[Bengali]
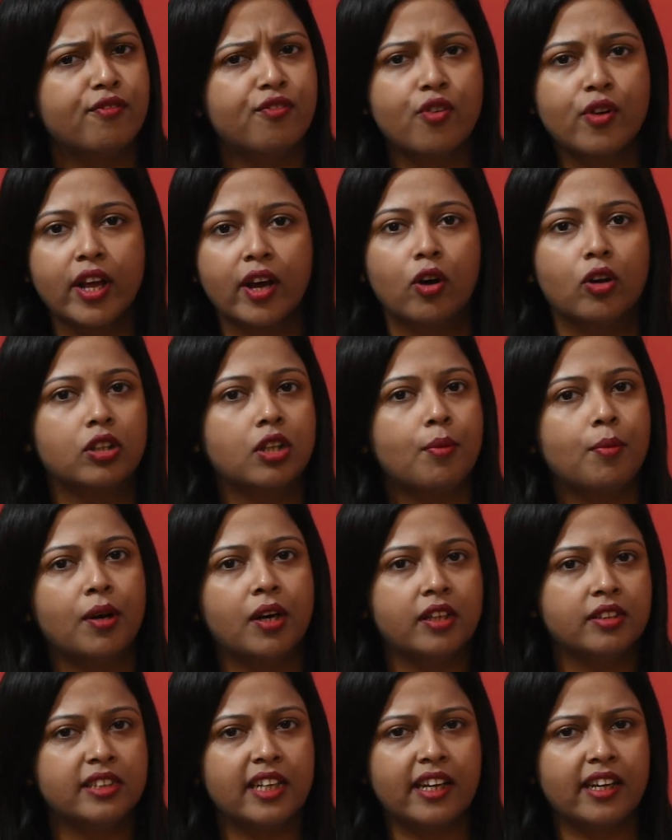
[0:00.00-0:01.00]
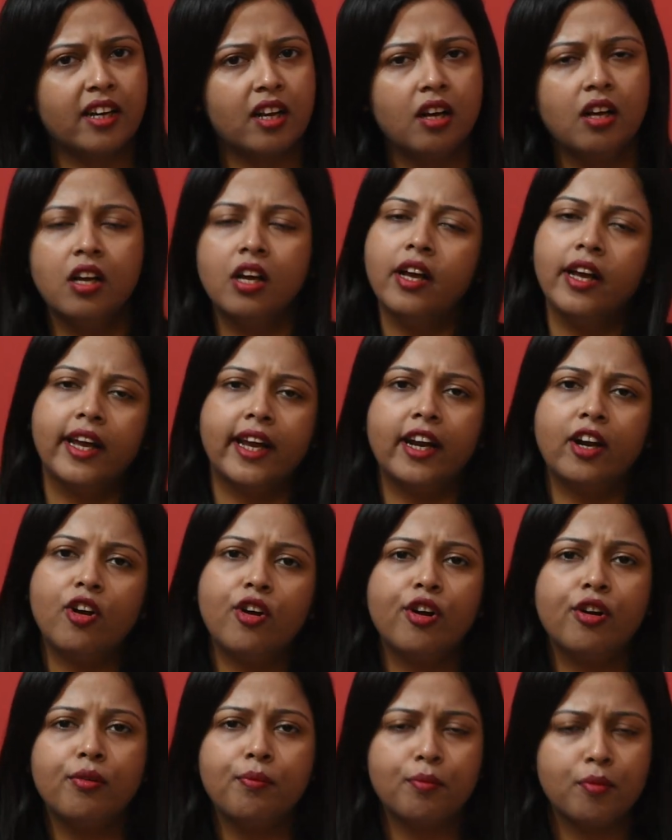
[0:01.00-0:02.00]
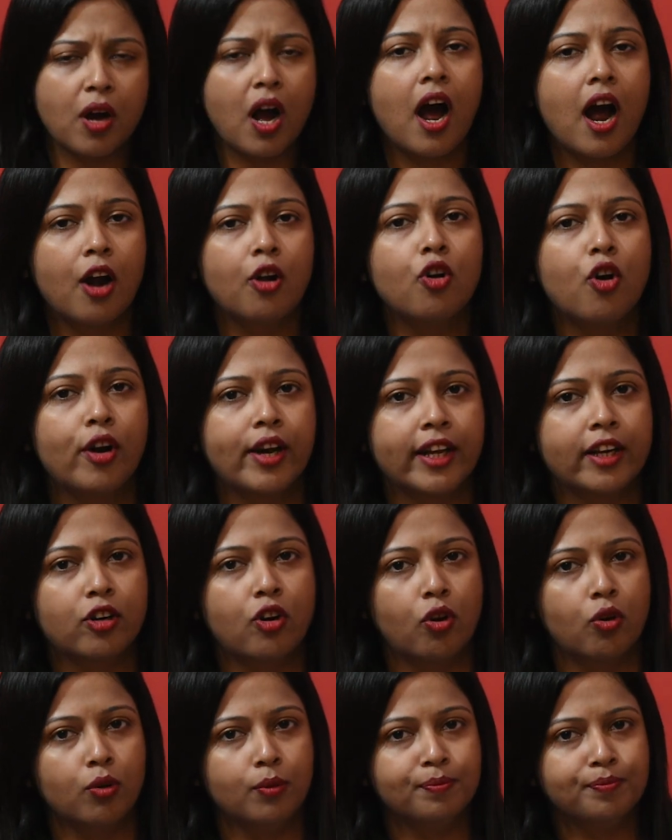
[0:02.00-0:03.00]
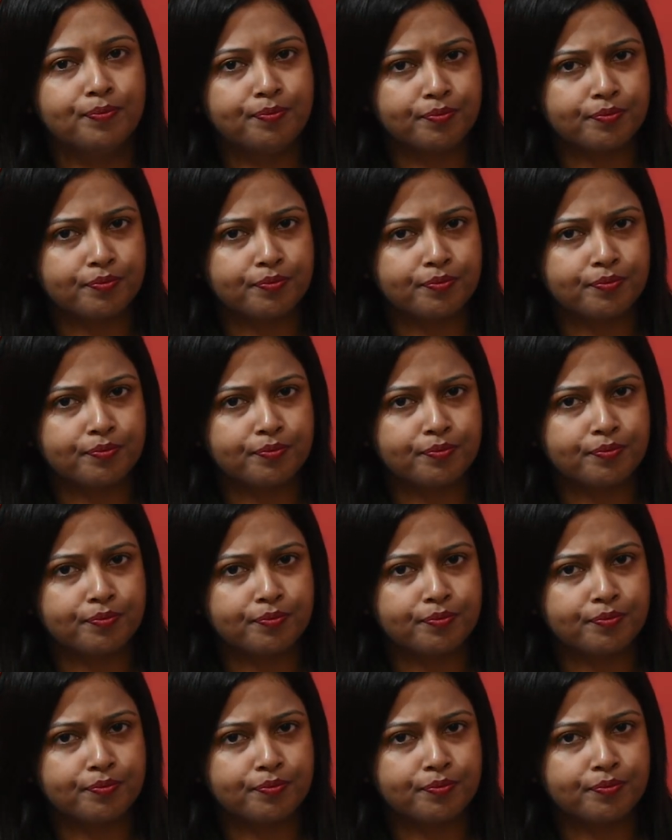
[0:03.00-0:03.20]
ফোনে কথা বলা যায় না এরা আরো অনেক রকম